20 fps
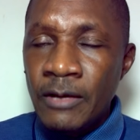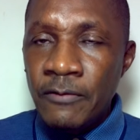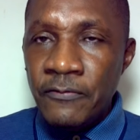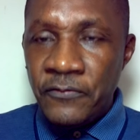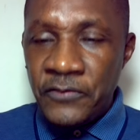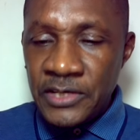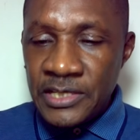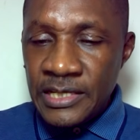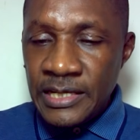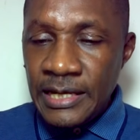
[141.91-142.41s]

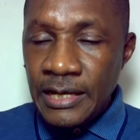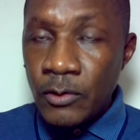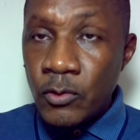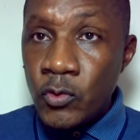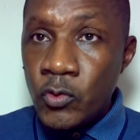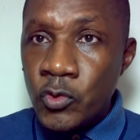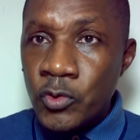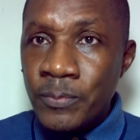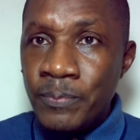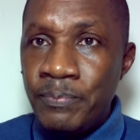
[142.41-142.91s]
faisait la
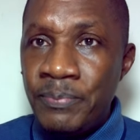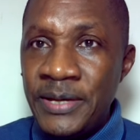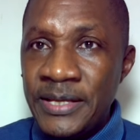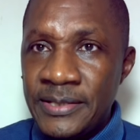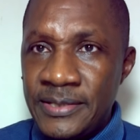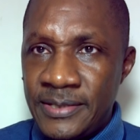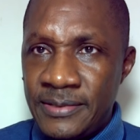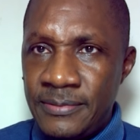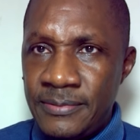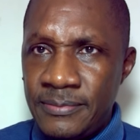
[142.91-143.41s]

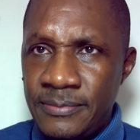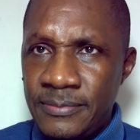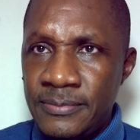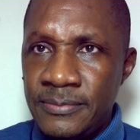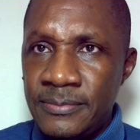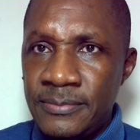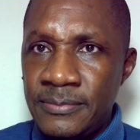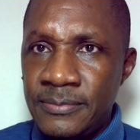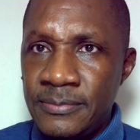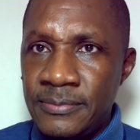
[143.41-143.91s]
courbette
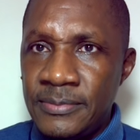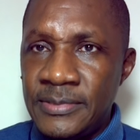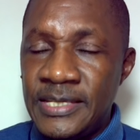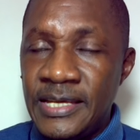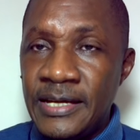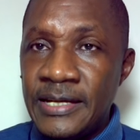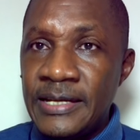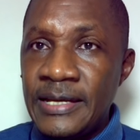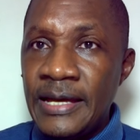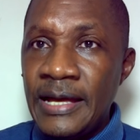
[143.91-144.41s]

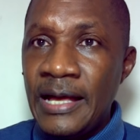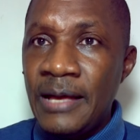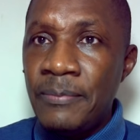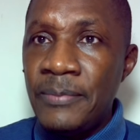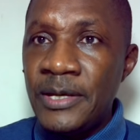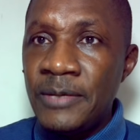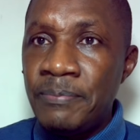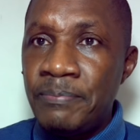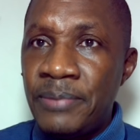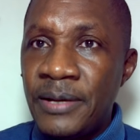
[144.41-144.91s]
derrière
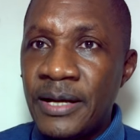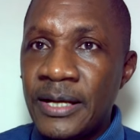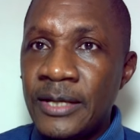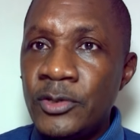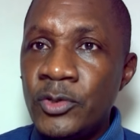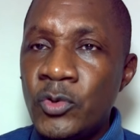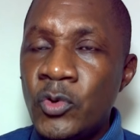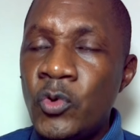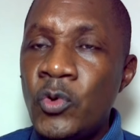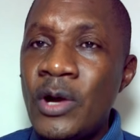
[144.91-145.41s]
Ahmed
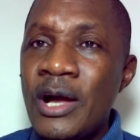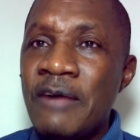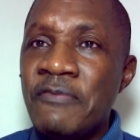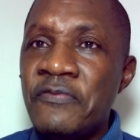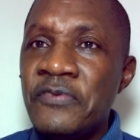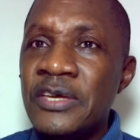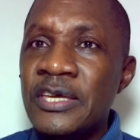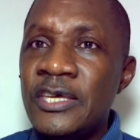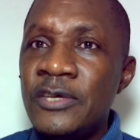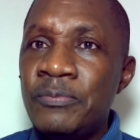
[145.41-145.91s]
Bakayoko
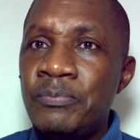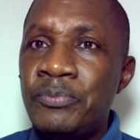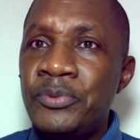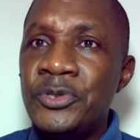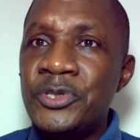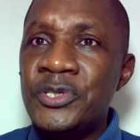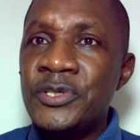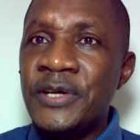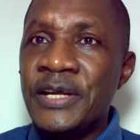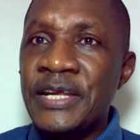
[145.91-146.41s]
afin qu'il
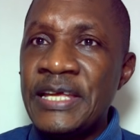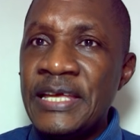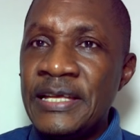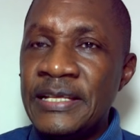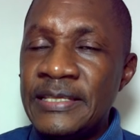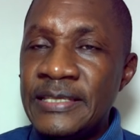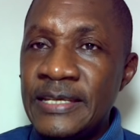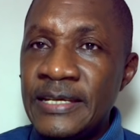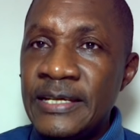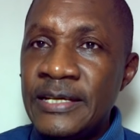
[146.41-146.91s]
puisse
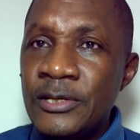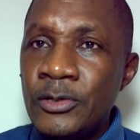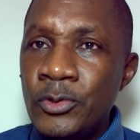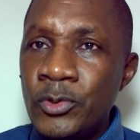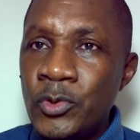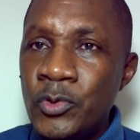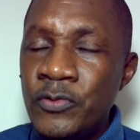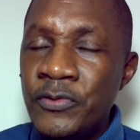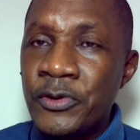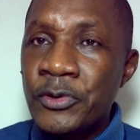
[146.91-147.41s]
réintégrer le
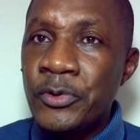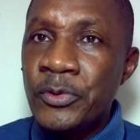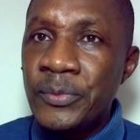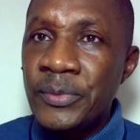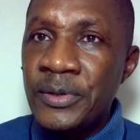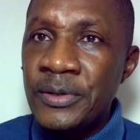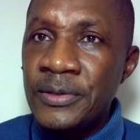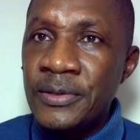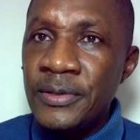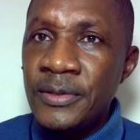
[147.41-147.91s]

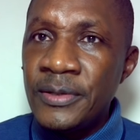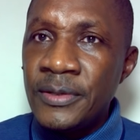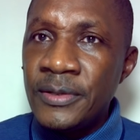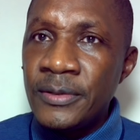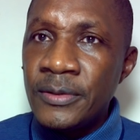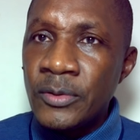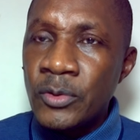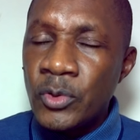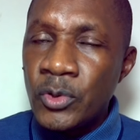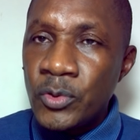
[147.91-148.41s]
gouvernement
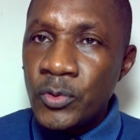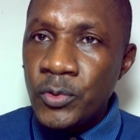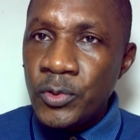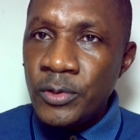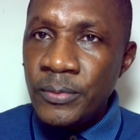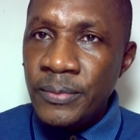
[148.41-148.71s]
Gon